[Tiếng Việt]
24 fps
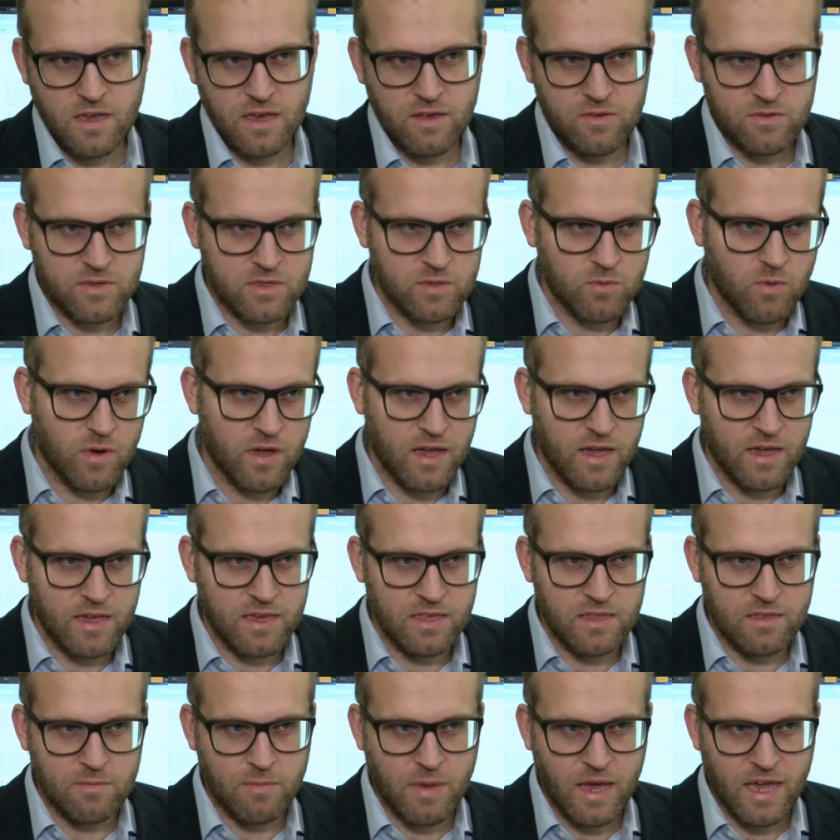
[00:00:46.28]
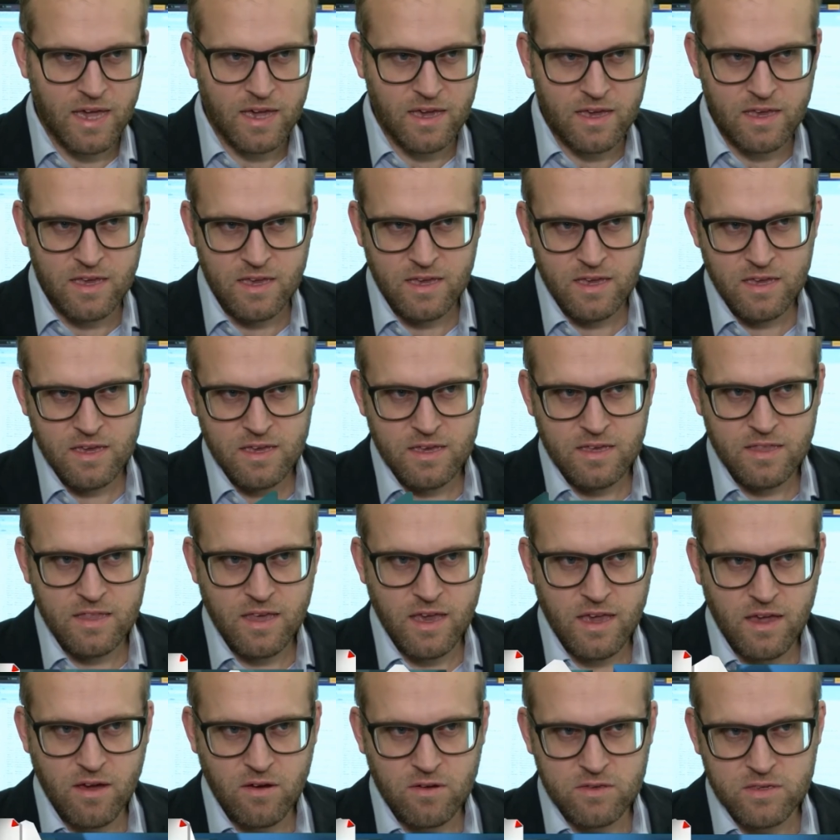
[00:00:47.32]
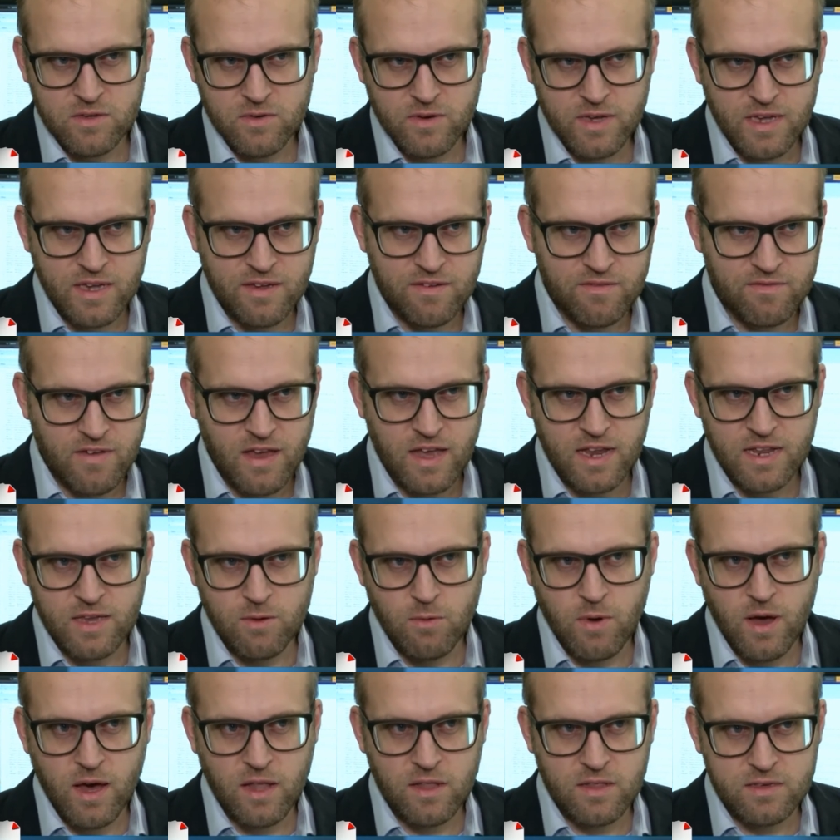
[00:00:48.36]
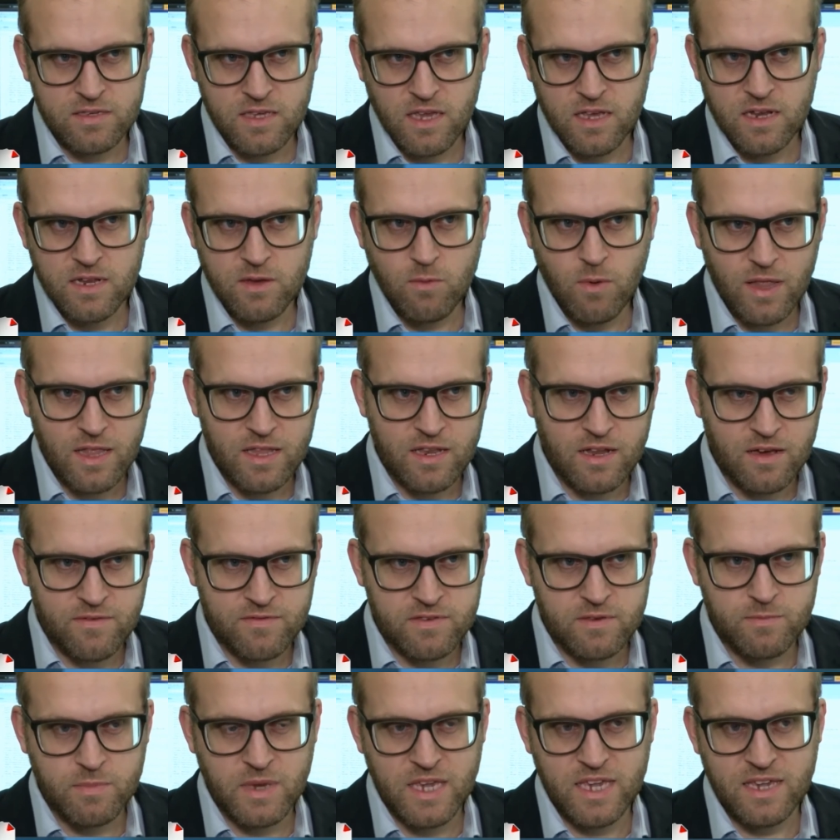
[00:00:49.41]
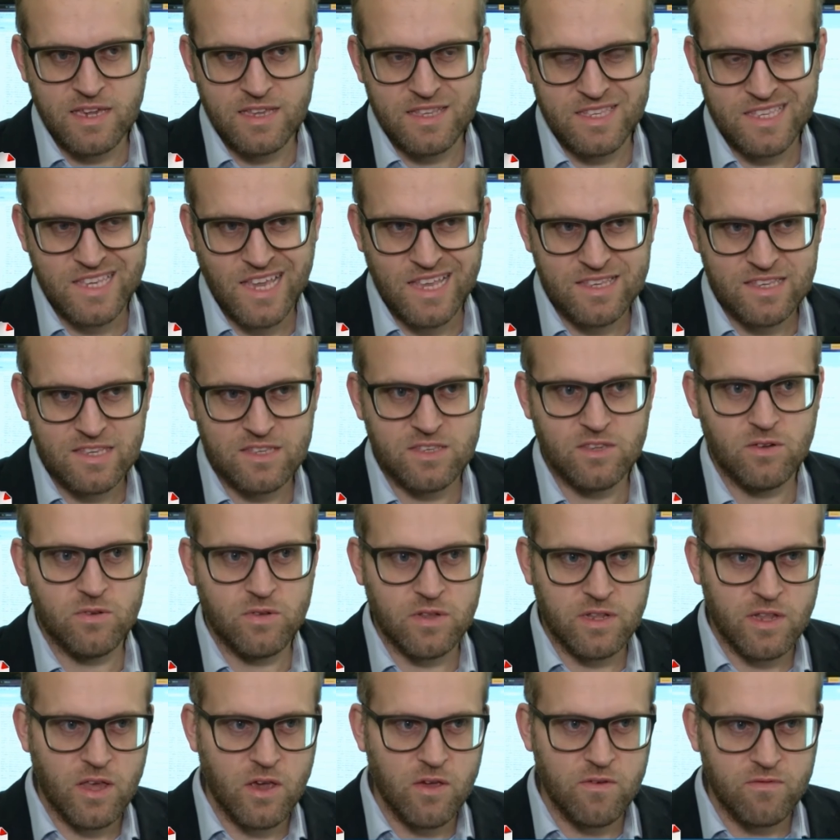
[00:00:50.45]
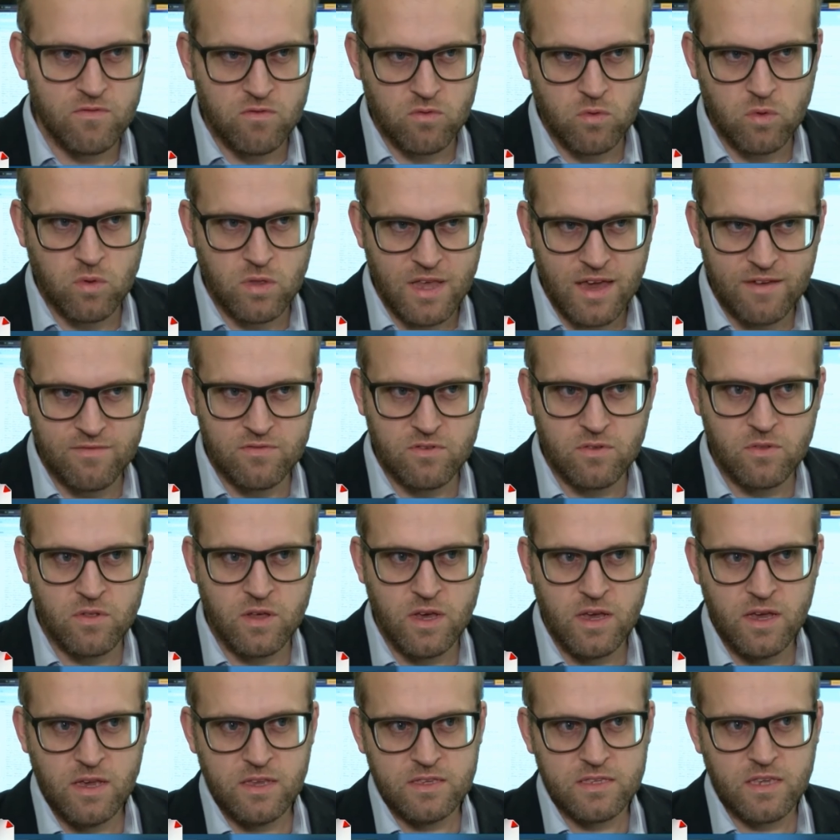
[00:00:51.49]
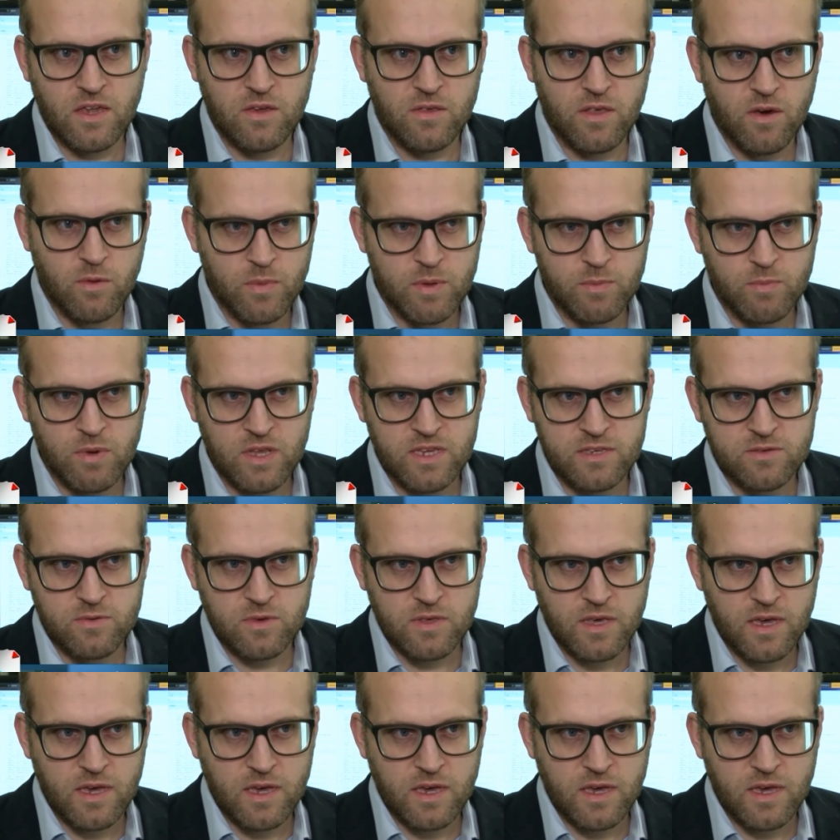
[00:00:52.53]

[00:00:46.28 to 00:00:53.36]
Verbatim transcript: là ngoài việc chi phí pháp lý tăng trong thời gian tới, các mảng hoạt động của ngân hàng này nhìn chung là rất tích cực, làm hài lòng giới đầu tư. CEO của